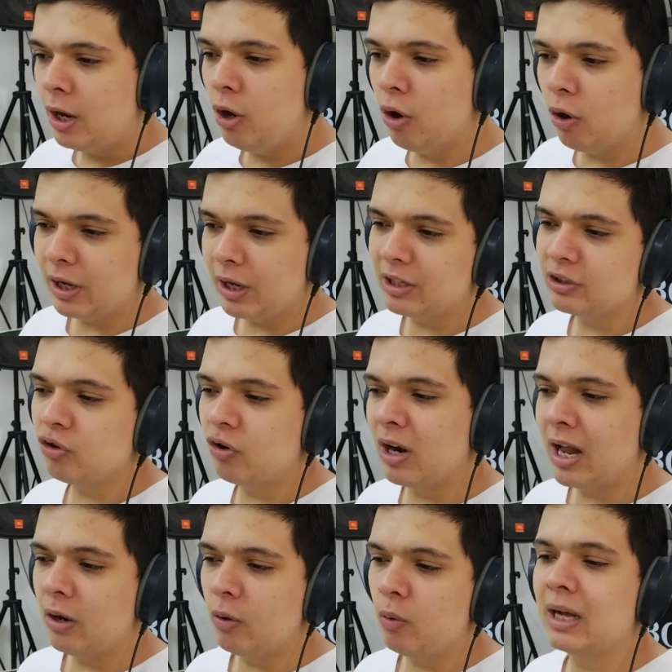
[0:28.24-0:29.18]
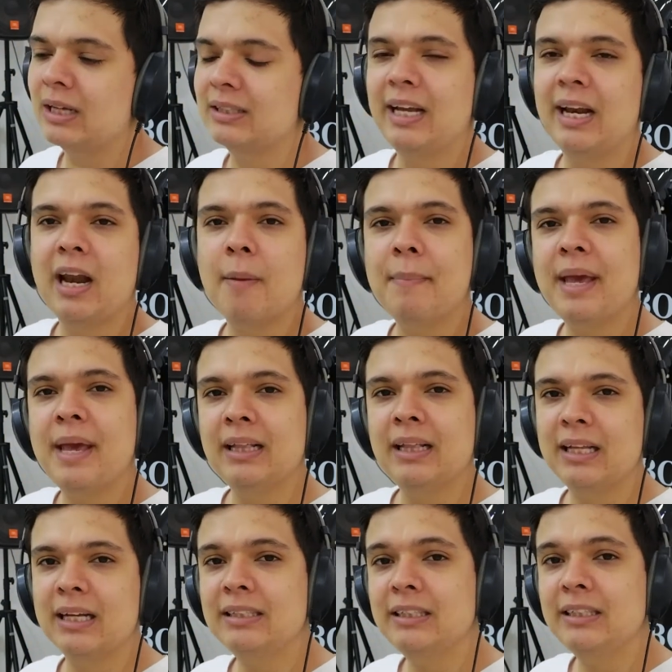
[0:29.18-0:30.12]
lo que son algunas
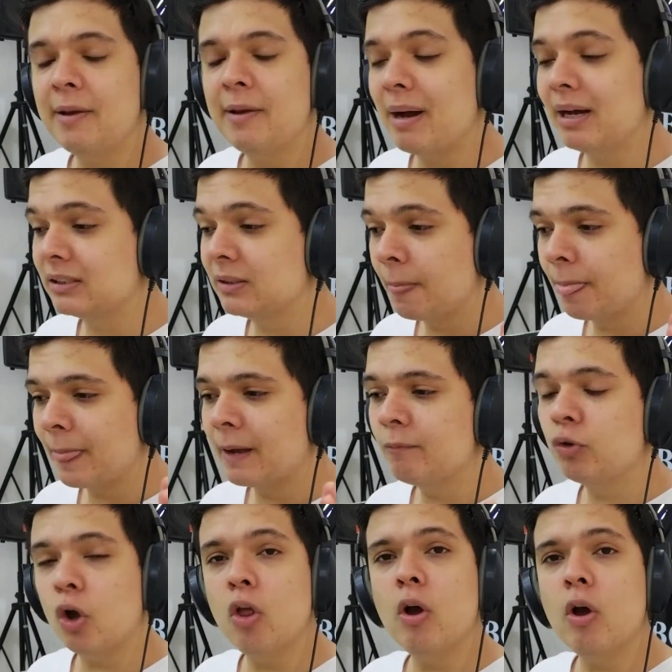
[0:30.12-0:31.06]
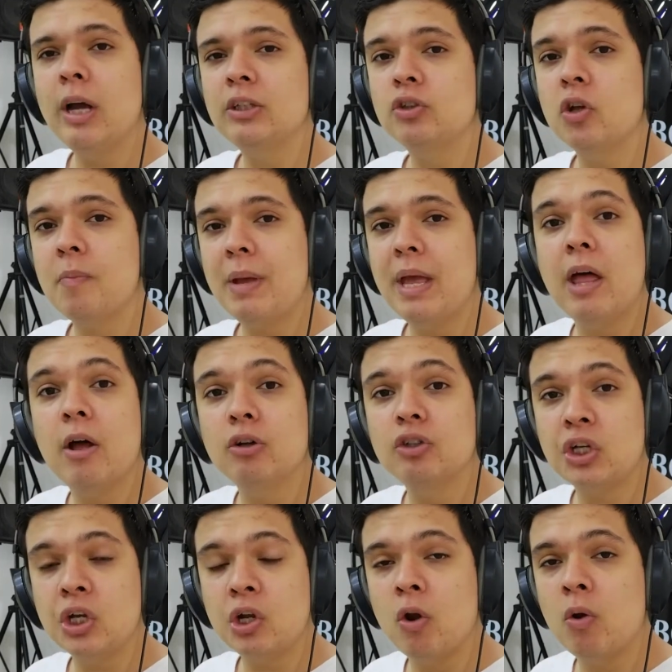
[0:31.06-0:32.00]
herramientas y demás. Todos estos
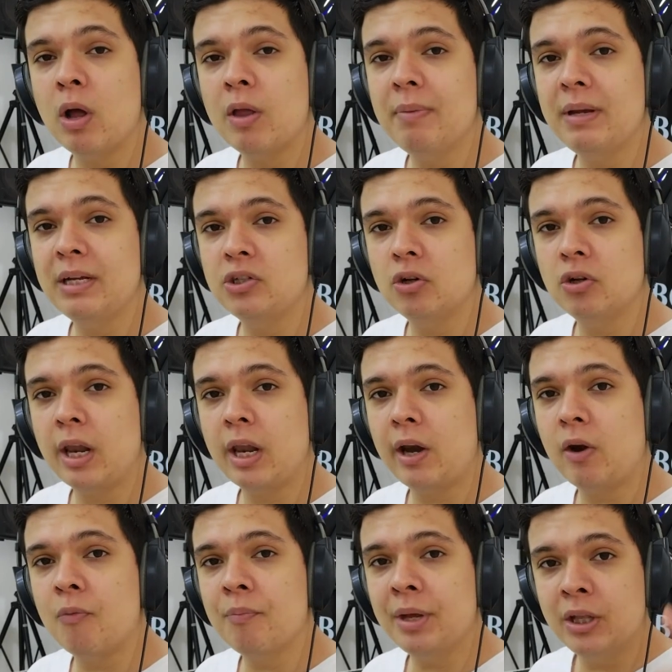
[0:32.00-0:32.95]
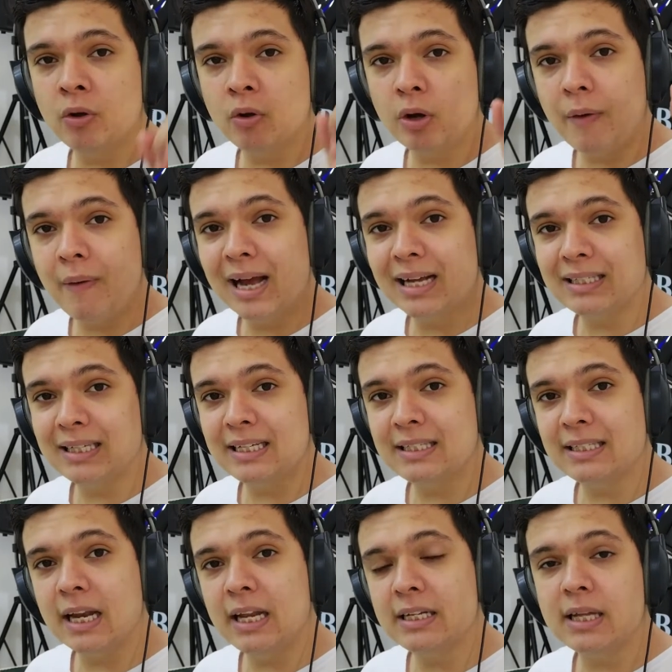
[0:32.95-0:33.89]
videos, si no lo has visto, te recomiendo que veas
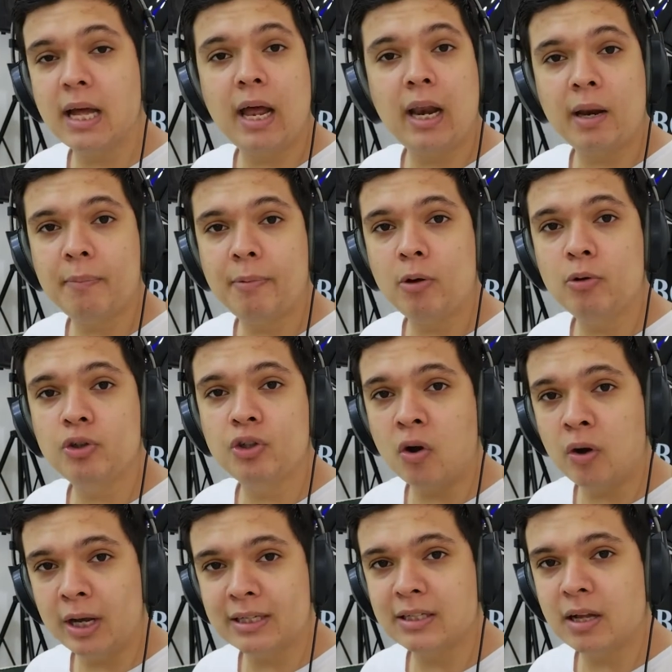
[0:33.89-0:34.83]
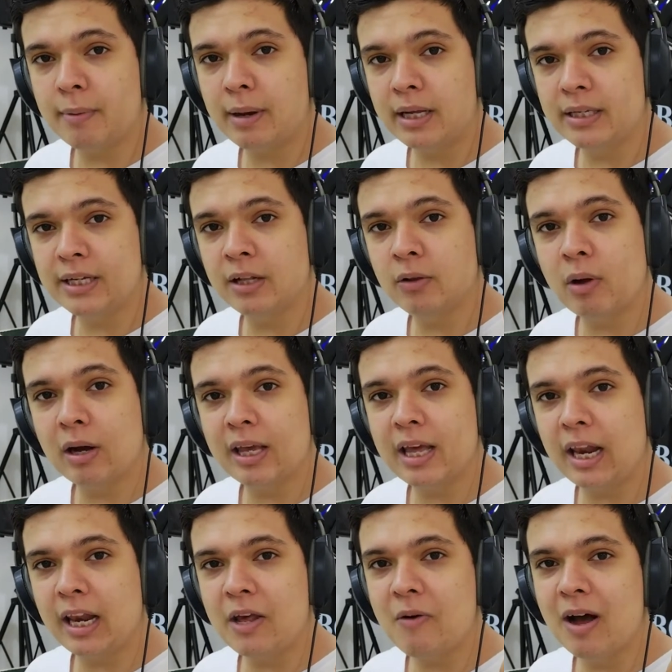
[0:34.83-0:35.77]
esta lista de reproducción que está apareciendo
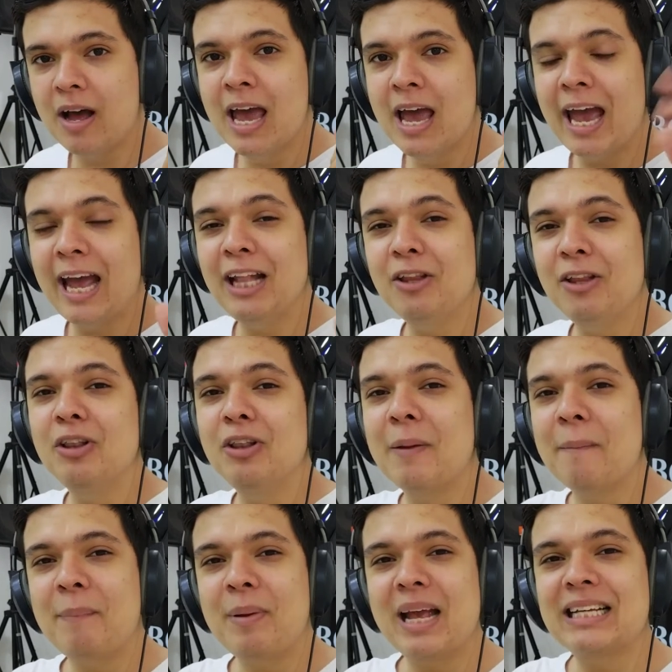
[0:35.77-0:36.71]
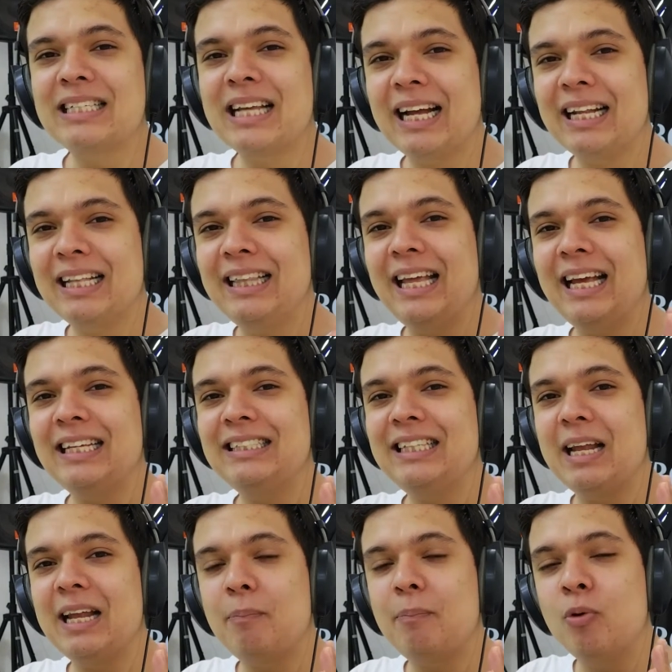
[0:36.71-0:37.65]
aquí arriba, en donde empieza
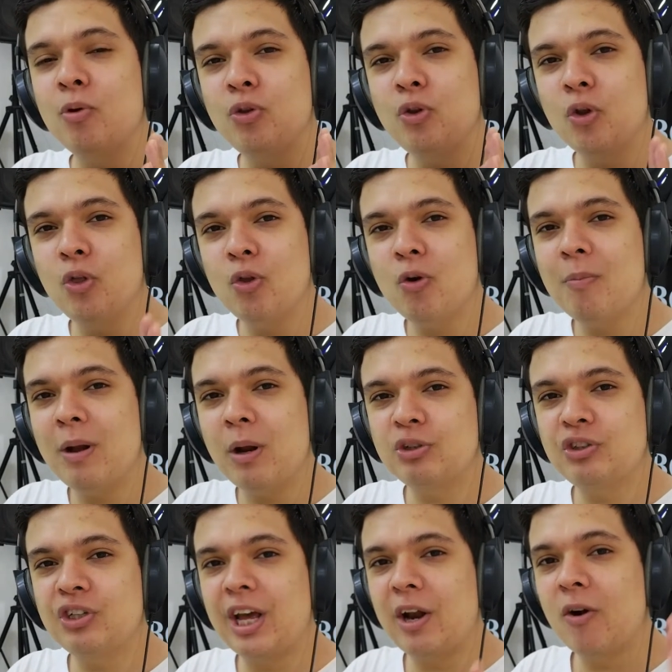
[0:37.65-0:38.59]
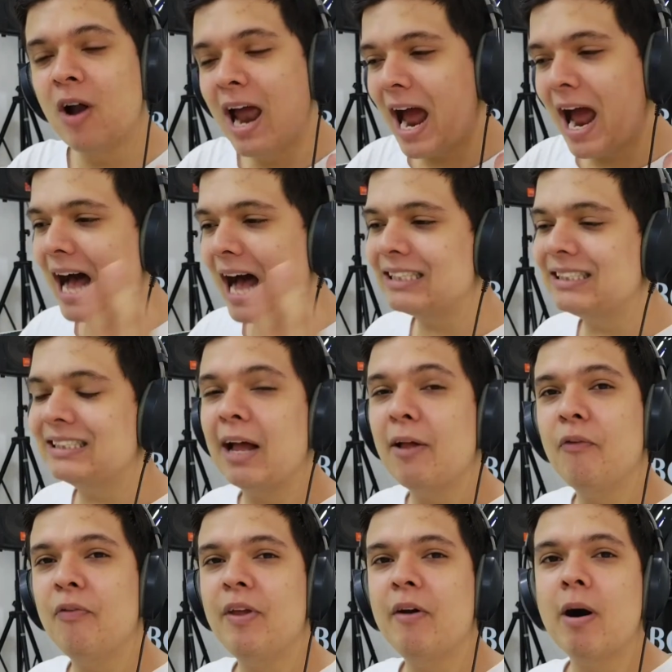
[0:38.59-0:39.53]
desde el punto número 0 hasta
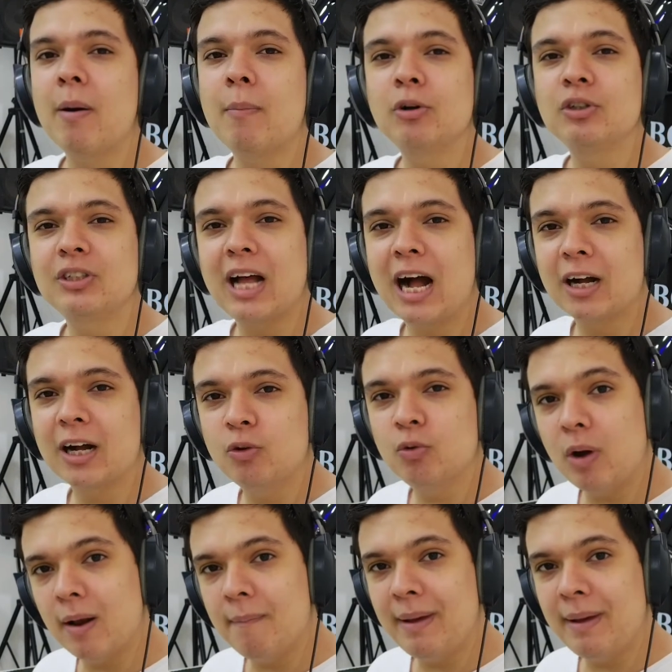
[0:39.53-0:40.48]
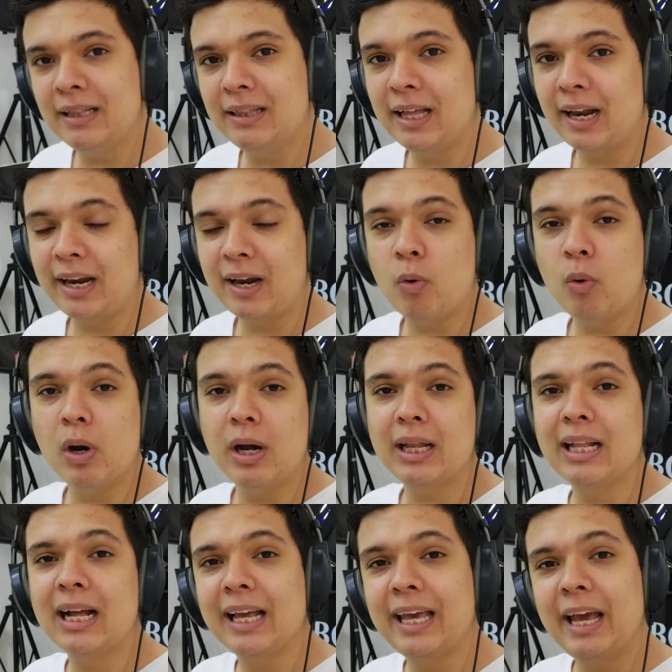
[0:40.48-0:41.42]
donde vamos actualmente.
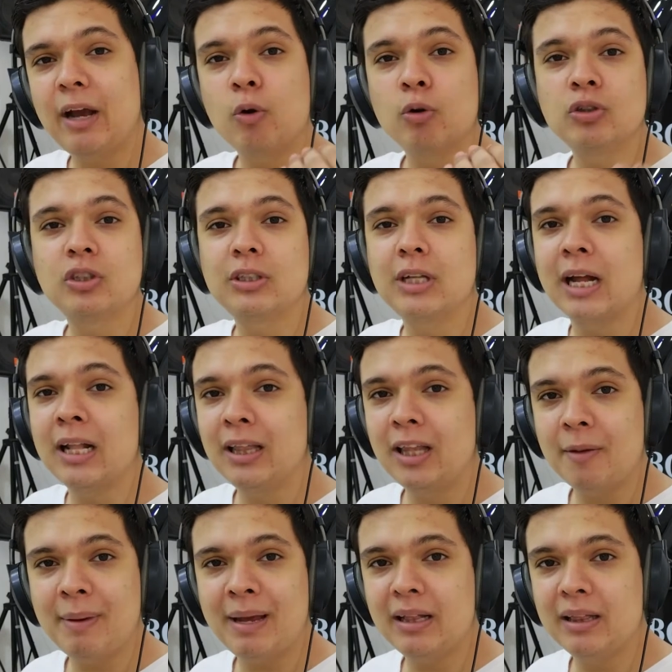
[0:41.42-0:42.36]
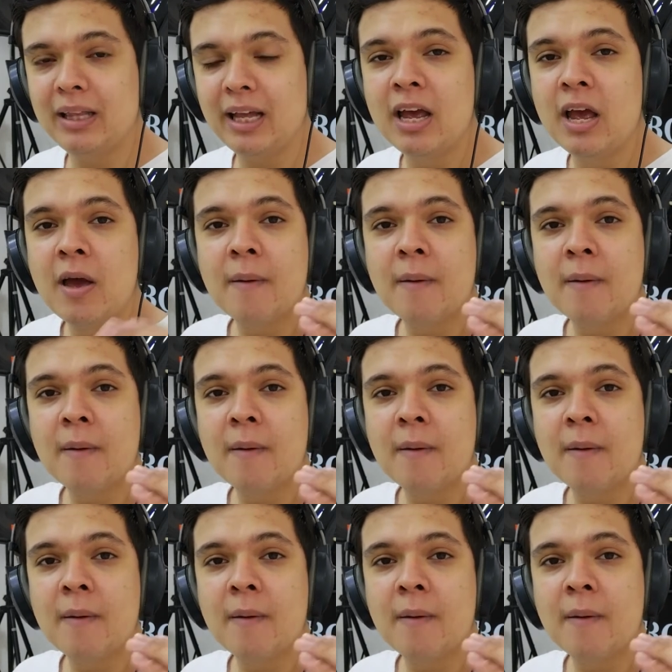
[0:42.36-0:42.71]
Recuerda que constantemente